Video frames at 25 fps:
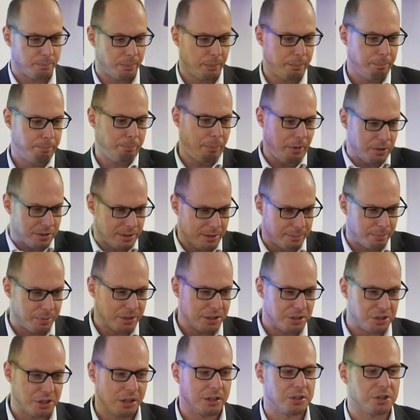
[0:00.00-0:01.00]
czy po
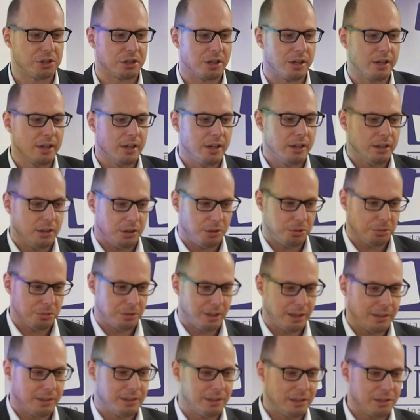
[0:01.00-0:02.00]
pozbycia się. I
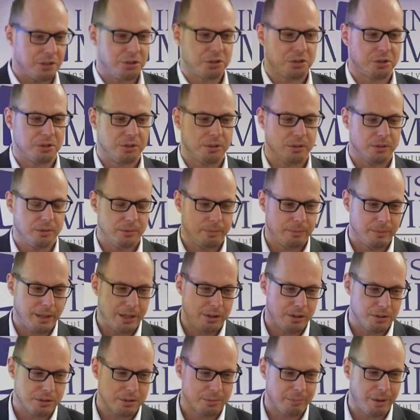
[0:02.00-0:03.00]
tutaj też e,
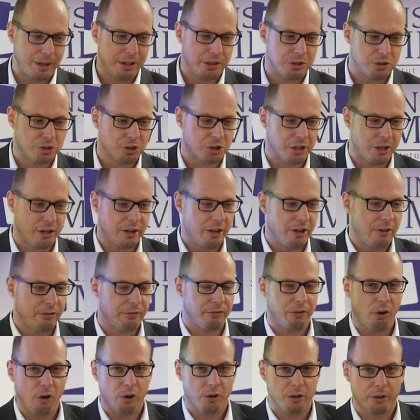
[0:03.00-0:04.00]
najrozmaitsze
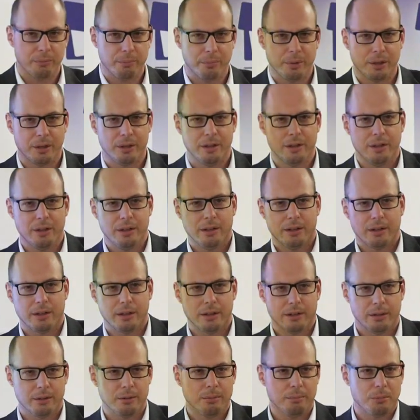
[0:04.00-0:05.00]
formy
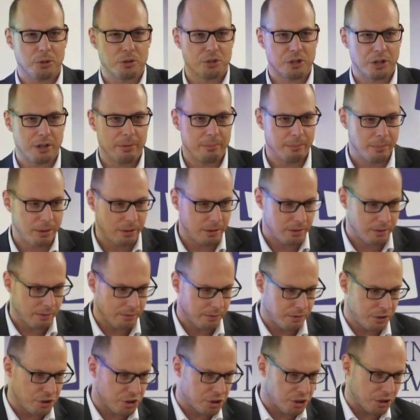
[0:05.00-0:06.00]
e, możemy
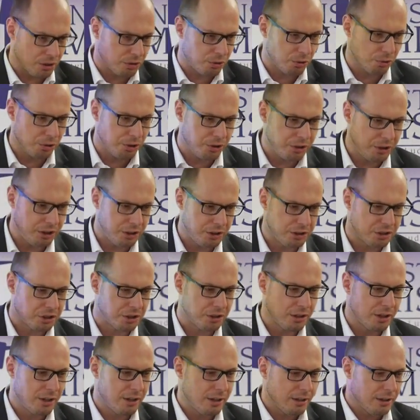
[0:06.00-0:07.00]

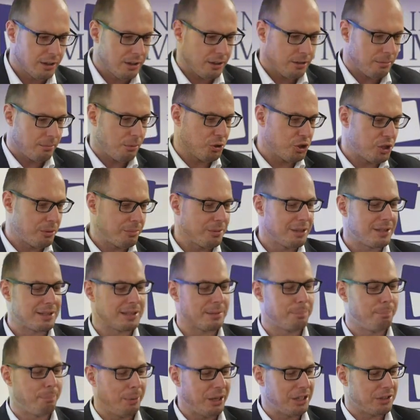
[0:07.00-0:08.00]
wyszczególnić. Możemy
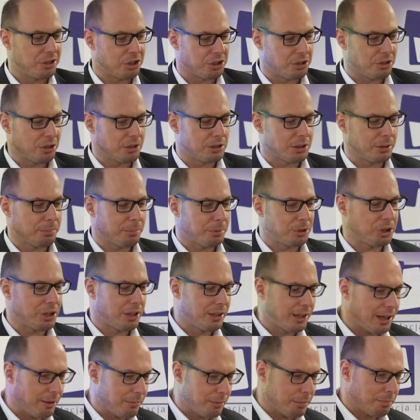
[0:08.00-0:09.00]
zbyć to, co
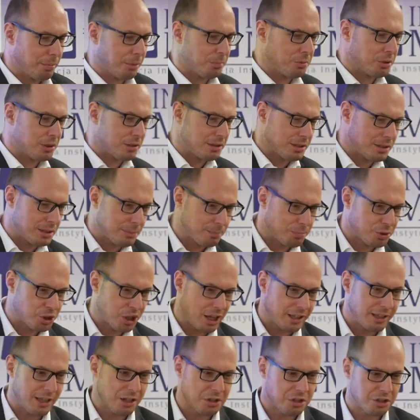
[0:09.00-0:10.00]
posiadamy poprzez
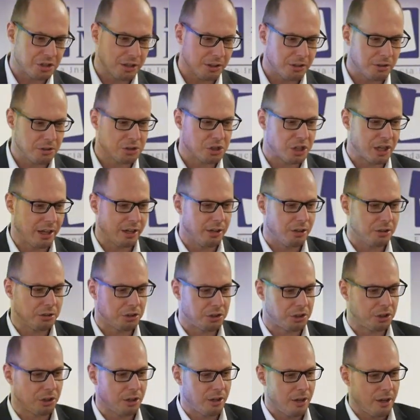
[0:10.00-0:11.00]
sprzedaż tego
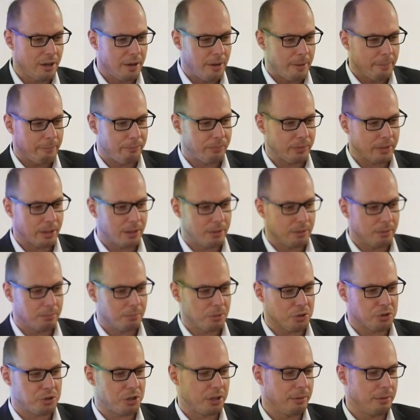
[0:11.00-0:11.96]
czegoś, mm, e,